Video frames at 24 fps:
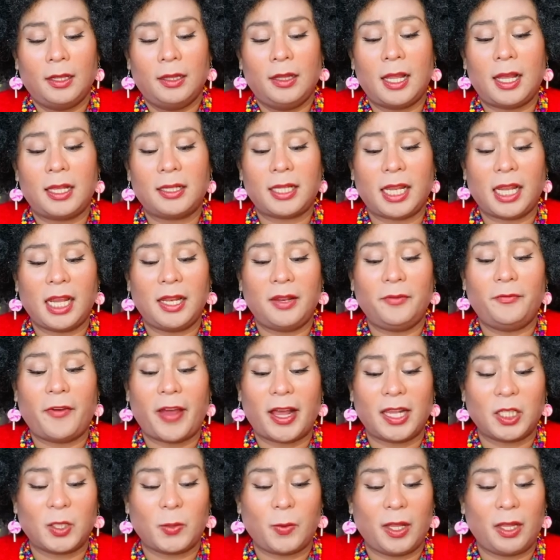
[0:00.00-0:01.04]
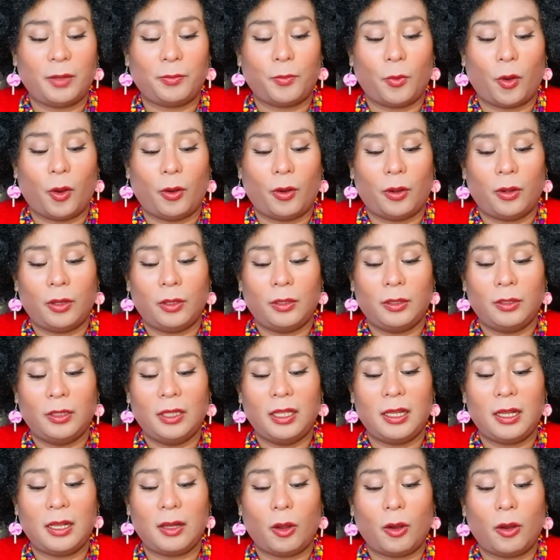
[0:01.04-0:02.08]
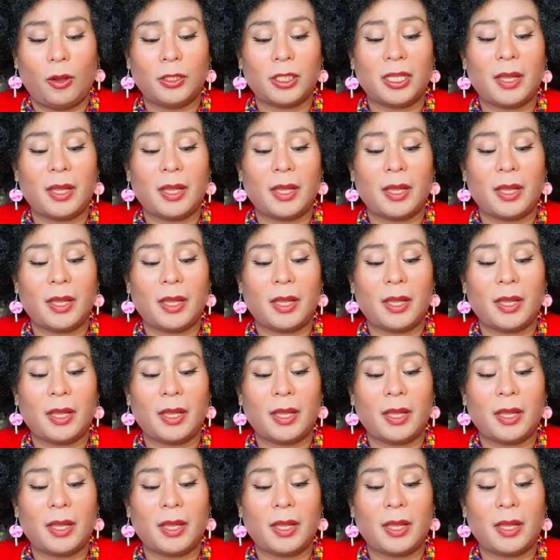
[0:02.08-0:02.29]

na sa investment mo o